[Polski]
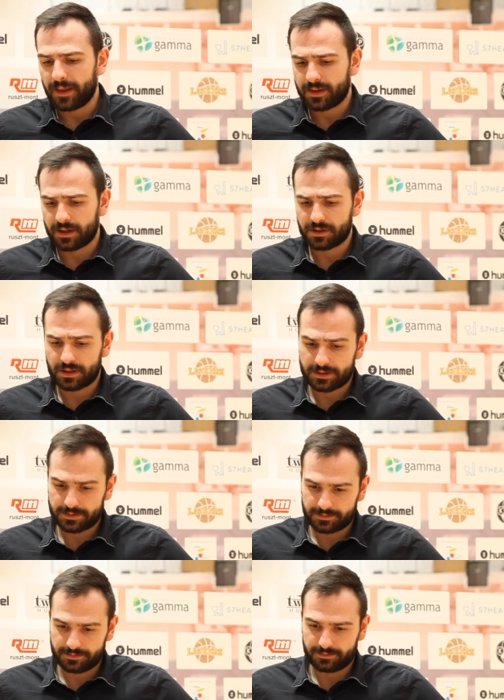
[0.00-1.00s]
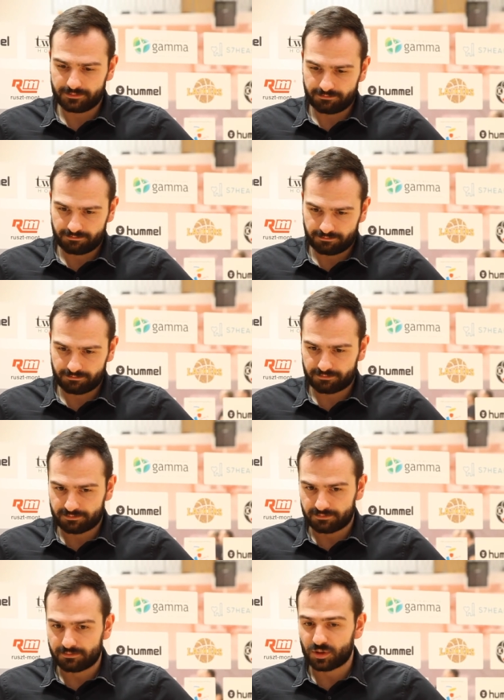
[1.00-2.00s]
Także
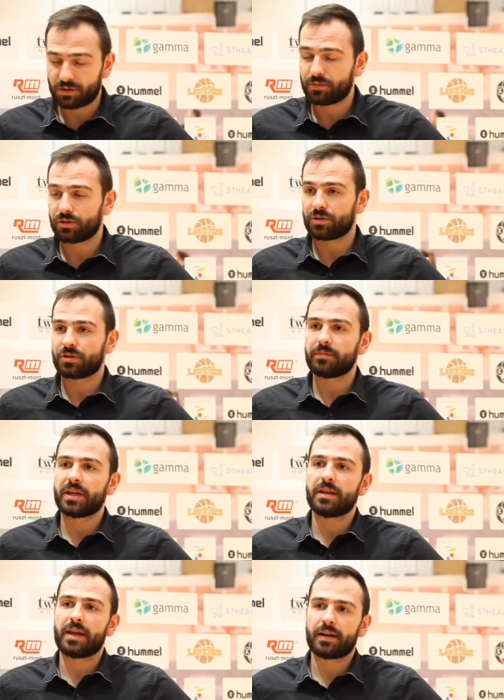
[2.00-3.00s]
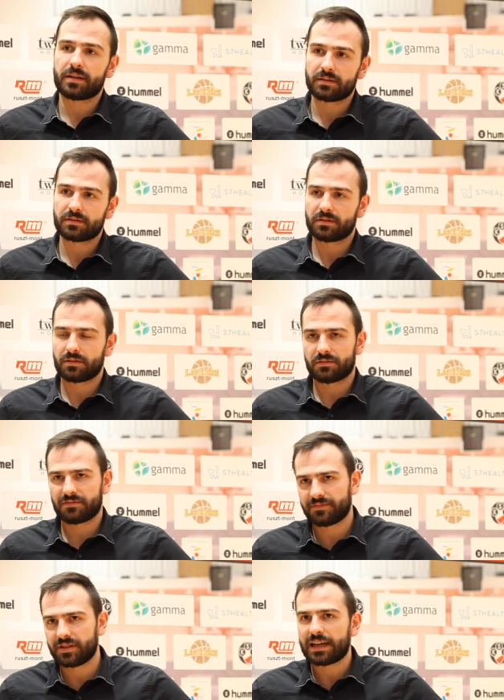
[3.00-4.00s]
może było troszkę mniej gier, no,
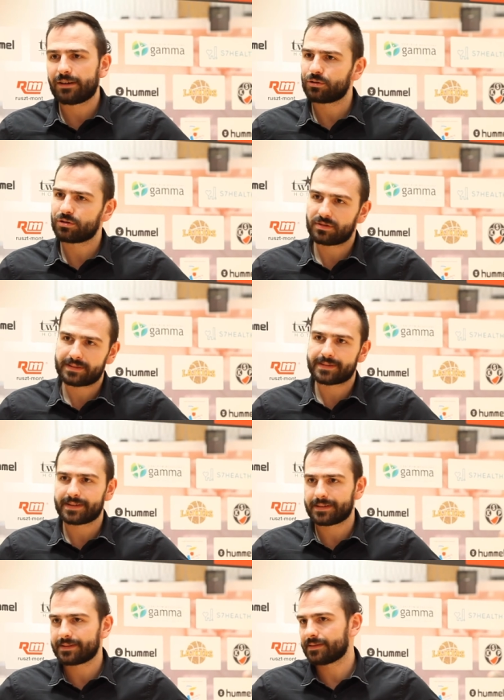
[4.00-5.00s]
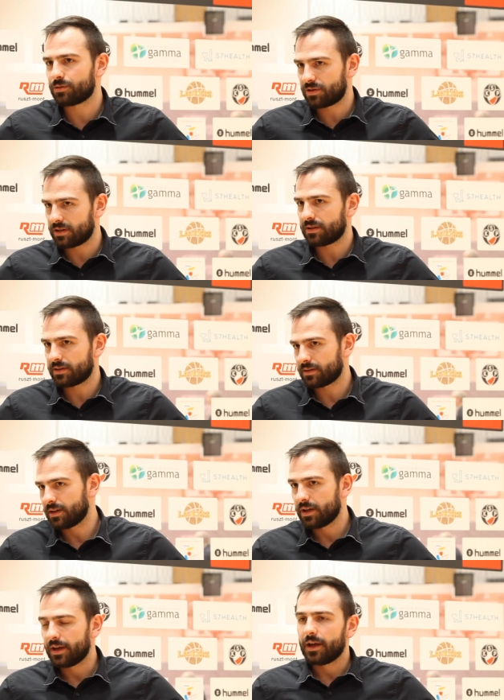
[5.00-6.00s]
wynikało to z różnych
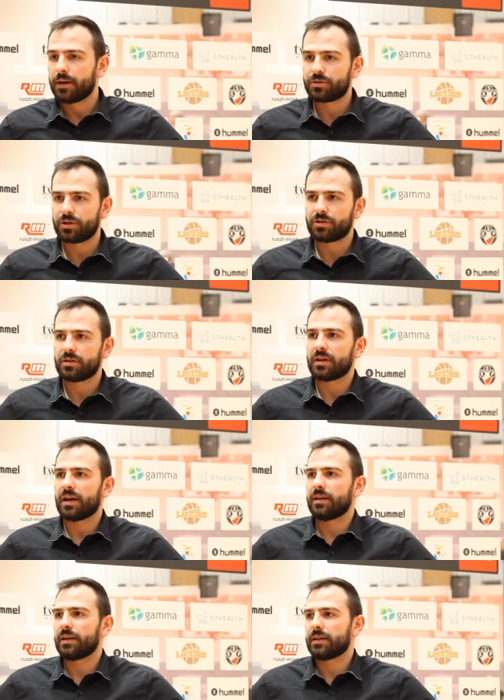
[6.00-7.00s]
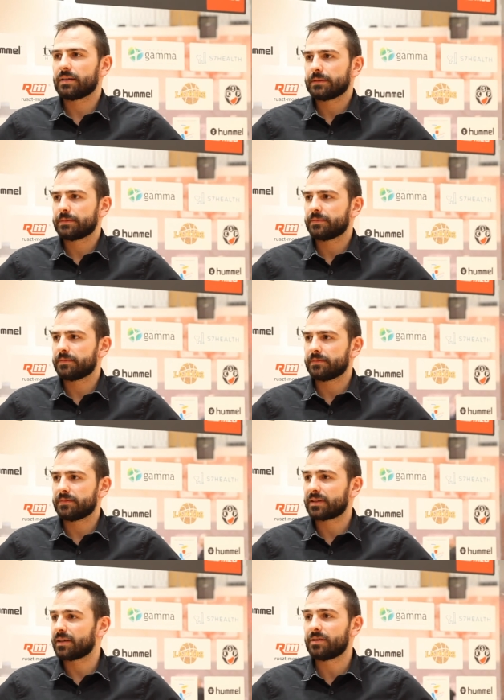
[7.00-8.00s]
przyczyn, ale
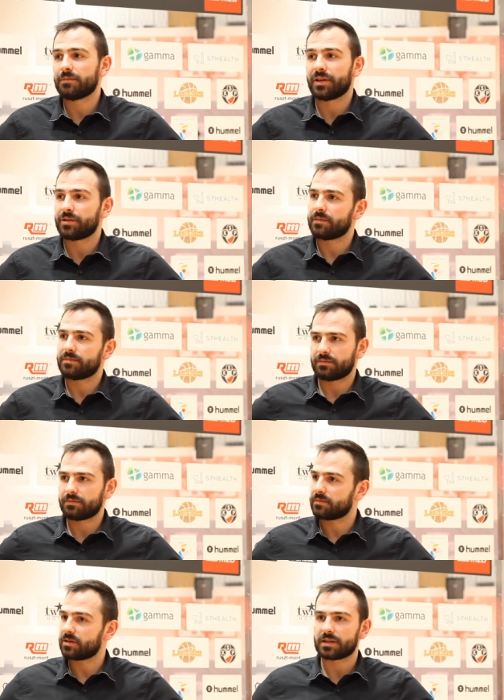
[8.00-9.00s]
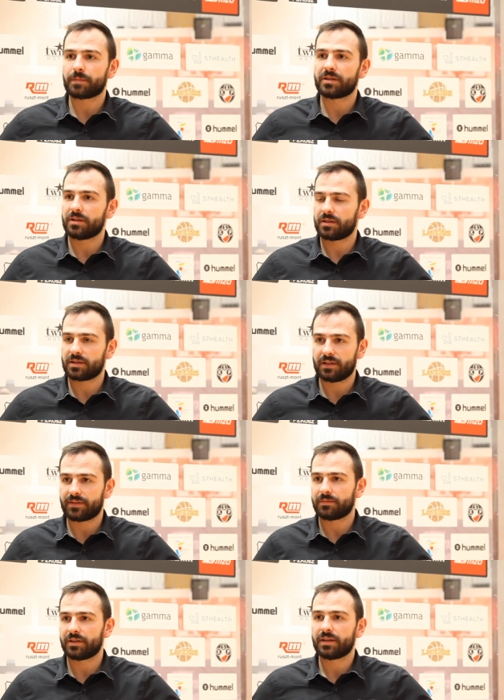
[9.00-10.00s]
z każdym meczem coraz bardziej się
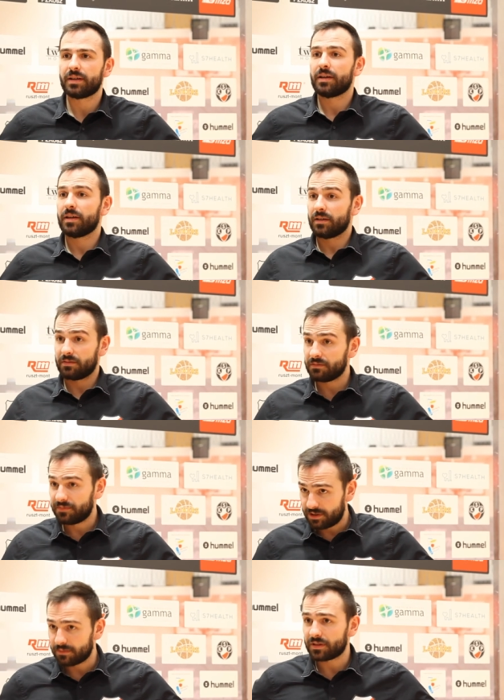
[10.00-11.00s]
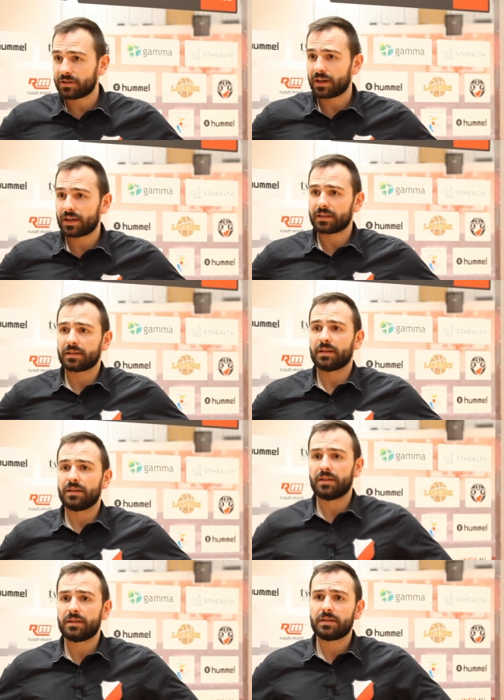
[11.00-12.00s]
zgrywamy, widzimy się
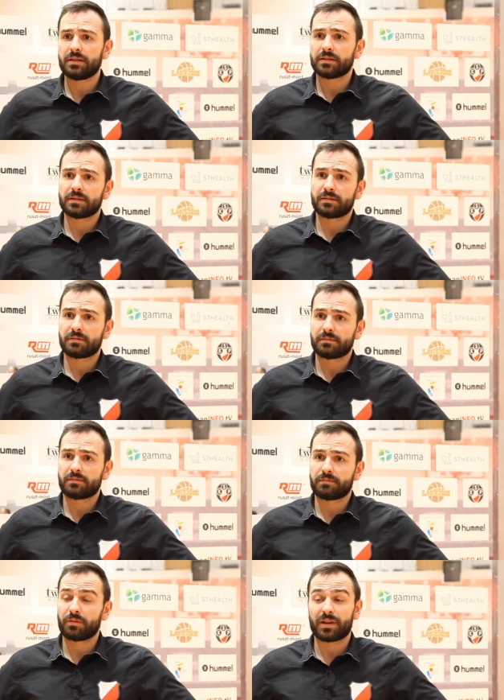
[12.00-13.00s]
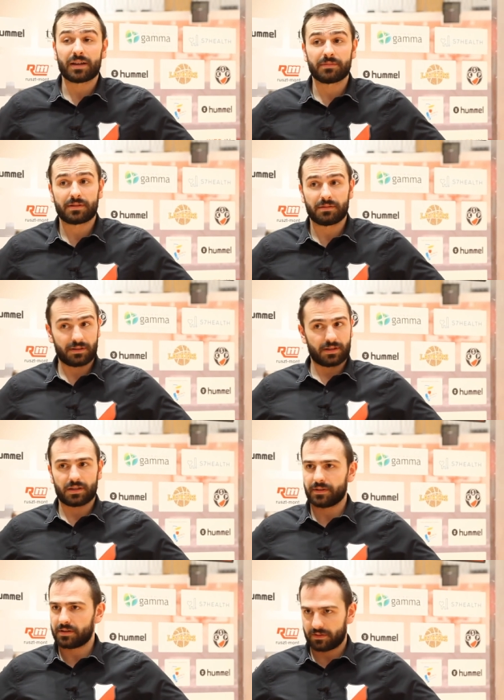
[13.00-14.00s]
i pomagamy sobie
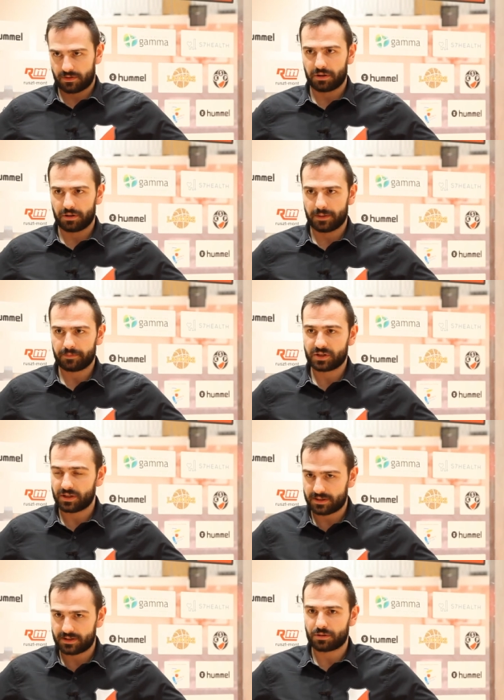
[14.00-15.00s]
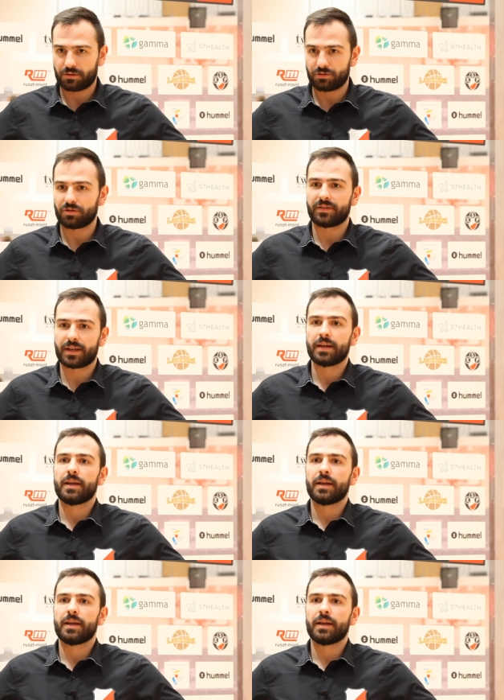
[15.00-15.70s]
coraz więcej w obronie, co jest też kluczowe. E,